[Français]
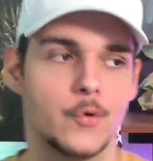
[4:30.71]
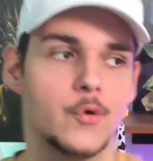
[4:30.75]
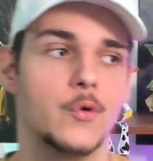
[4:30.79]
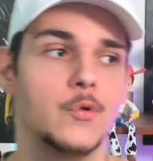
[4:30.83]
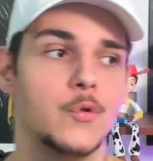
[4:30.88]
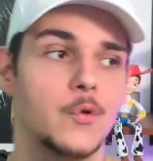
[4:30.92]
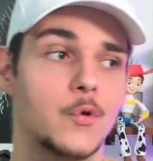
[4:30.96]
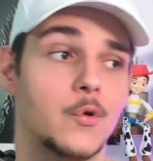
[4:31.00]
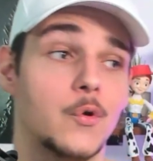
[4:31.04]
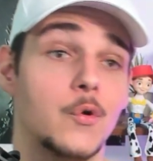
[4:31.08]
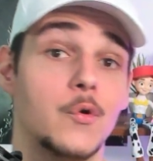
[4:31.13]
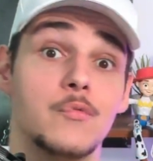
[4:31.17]

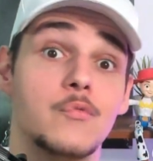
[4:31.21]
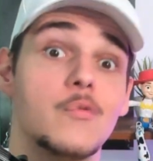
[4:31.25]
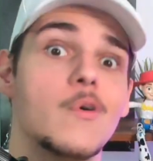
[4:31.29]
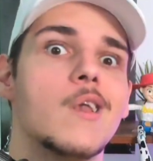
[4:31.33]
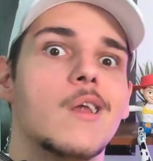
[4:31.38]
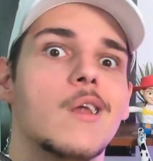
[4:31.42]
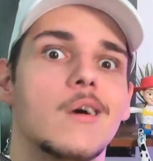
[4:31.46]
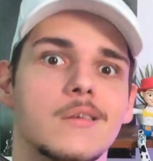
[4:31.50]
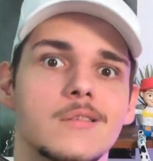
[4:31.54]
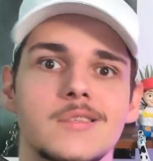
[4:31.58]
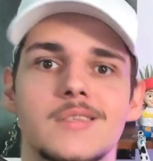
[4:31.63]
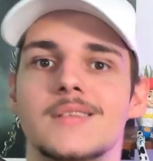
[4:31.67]
Donc,
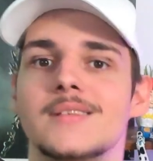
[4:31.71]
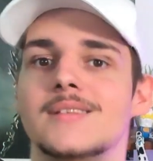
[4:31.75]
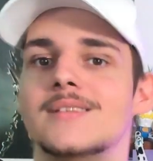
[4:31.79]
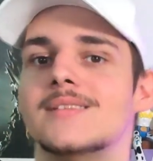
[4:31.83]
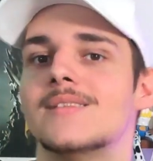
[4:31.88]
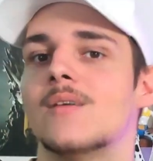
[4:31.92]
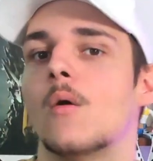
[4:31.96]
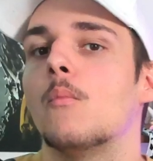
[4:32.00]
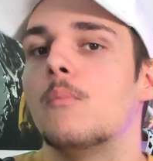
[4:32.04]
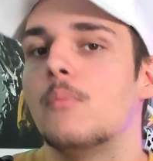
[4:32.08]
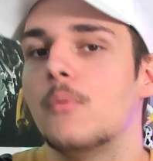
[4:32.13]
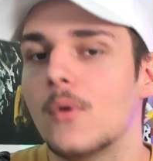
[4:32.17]
voilà,
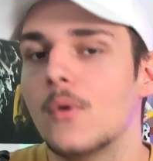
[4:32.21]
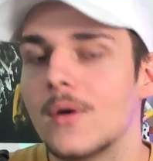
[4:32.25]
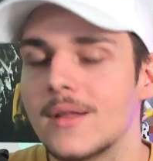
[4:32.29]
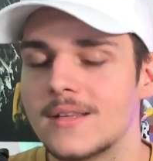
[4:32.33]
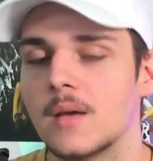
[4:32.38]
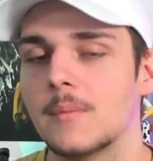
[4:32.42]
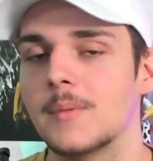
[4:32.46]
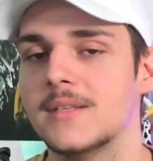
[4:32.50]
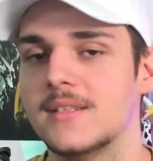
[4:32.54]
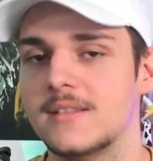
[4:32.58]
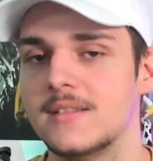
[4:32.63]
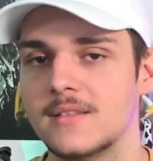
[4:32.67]
on peut
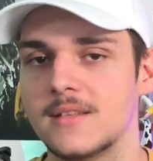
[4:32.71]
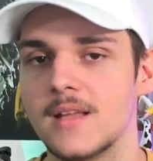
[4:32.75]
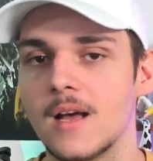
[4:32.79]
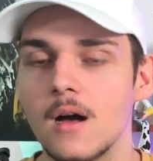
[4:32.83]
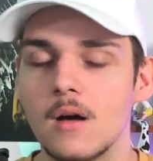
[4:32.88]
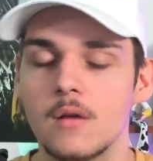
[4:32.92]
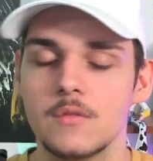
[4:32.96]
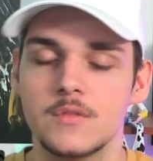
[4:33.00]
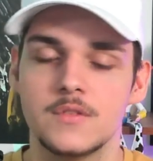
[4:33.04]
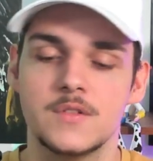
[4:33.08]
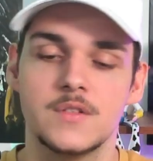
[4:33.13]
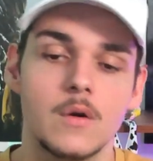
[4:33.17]
interpréter ça
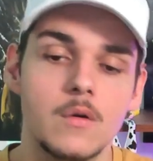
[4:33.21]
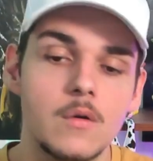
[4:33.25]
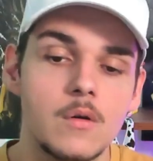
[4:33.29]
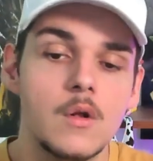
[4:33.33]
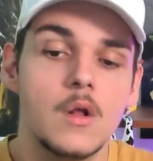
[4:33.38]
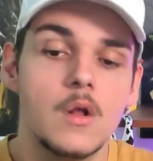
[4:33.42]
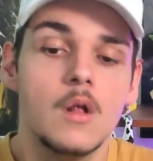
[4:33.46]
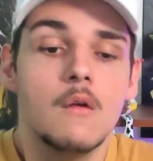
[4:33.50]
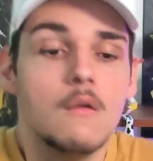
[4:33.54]
en disant